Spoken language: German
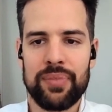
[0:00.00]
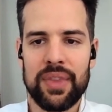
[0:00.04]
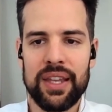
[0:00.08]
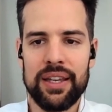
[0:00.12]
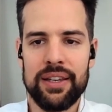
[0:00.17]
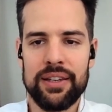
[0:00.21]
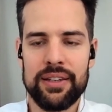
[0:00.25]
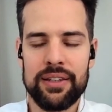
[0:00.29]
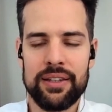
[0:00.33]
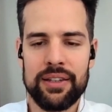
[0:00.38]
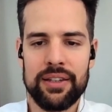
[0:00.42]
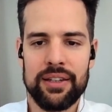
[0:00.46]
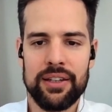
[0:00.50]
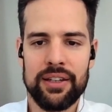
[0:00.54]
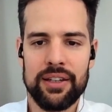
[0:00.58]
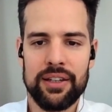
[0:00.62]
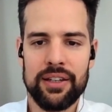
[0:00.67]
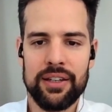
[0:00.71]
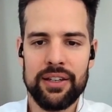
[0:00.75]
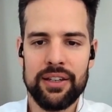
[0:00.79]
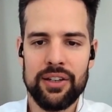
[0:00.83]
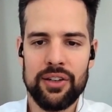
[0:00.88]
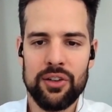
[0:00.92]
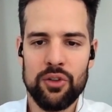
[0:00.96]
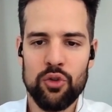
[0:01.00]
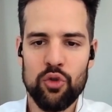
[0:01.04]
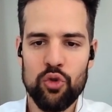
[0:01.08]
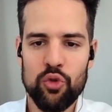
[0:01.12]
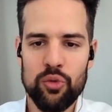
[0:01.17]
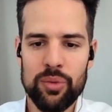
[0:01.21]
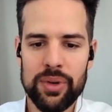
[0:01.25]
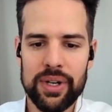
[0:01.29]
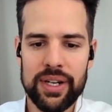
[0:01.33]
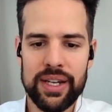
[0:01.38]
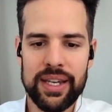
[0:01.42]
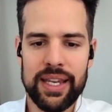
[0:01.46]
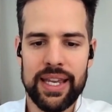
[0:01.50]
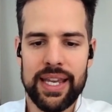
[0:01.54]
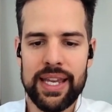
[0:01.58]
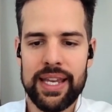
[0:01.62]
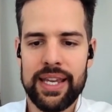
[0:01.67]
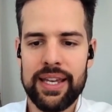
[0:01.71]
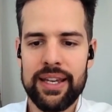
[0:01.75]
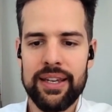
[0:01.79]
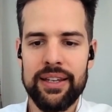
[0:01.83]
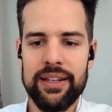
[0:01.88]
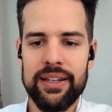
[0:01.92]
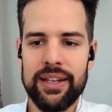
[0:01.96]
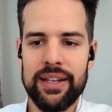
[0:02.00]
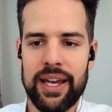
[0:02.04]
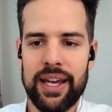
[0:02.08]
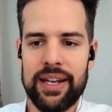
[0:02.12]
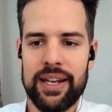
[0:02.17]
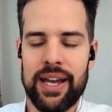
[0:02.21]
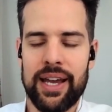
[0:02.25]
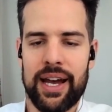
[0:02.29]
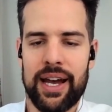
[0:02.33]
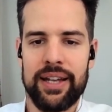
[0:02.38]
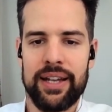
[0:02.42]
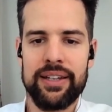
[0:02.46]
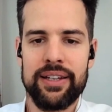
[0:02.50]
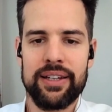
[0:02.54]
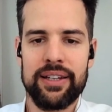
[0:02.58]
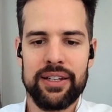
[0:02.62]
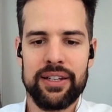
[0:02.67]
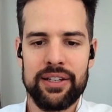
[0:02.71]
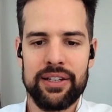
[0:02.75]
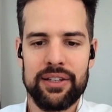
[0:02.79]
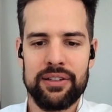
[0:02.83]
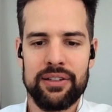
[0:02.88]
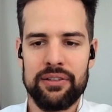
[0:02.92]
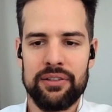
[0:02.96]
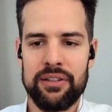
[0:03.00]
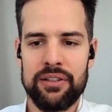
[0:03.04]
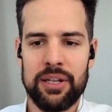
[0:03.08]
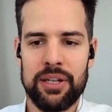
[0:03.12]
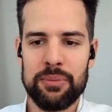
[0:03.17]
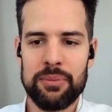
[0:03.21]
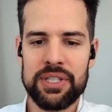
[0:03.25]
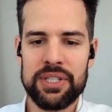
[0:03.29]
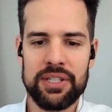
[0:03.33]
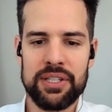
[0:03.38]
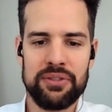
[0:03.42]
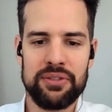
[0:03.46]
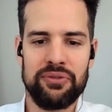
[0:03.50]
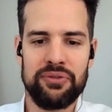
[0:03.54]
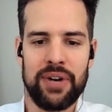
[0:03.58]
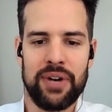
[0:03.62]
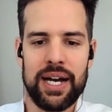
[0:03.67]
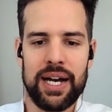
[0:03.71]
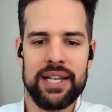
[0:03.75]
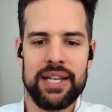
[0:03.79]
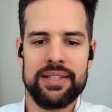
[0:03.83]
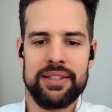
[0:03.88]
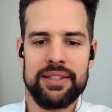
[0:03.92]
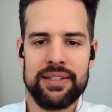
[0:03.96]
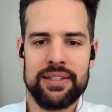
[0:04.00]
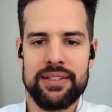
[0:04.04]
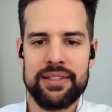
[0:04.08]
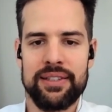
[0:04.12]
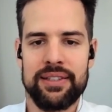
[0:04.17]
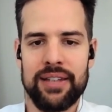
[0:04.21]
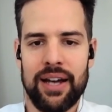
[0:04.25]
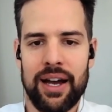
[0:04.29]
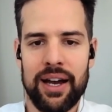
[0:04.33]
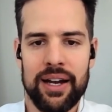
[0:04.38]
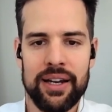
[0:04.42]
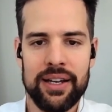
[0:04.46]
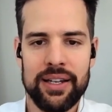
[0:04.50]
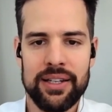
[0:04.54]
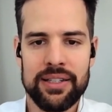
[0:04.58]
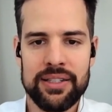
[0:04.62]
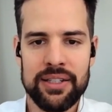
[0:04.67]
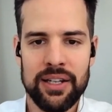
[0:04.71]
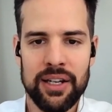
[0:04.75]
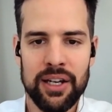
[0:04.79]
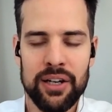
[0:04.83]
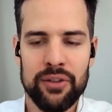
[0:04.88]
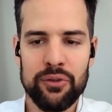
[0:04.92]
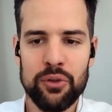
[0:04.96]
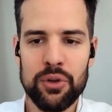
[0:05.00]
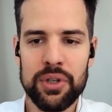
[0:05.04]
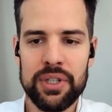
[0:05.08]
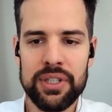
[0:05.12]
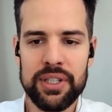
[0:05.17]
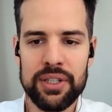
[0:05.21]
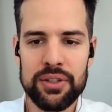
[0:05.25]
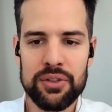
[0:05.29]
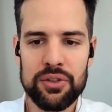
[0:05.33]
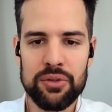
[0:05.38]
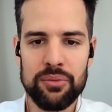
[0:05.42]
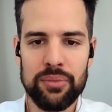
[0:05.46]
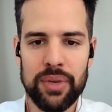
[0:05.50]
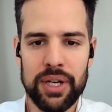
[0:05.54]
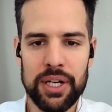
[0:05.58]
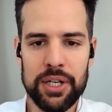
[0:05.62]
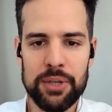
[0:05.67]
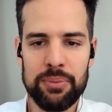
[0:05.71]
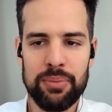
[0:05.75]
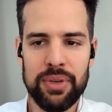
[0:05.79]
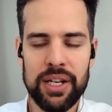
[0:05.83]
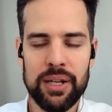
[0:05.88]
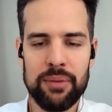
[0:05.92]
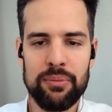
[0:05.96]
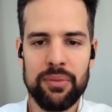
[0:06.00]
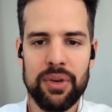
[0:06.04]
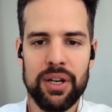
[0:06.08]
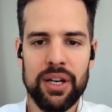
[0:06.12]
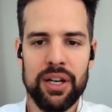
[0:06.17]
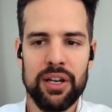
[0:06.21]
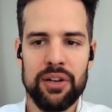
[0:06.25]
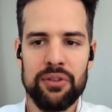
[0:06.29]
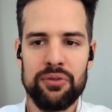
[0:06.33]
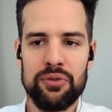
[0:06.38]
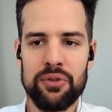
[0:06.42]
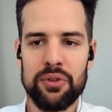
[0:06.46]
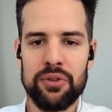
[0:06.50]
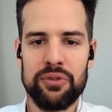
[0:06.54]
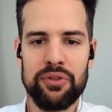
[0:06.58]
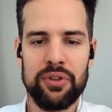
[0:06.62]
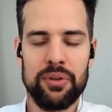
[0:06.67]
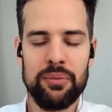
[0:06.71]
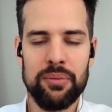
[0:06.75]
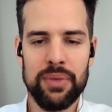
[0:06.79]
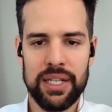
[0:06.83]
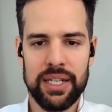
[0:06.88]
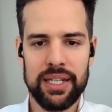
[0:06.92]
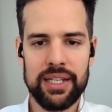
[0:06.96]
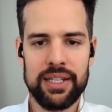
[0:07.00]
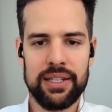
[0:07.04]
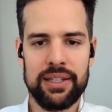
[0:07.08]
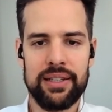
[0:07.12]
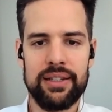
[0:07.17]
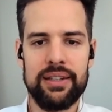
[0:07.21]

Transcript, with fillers: ich übergehe in eine andere, nennen wir es jetzt Phase des Tages, wo ich dann zum Beispiel eben für Familie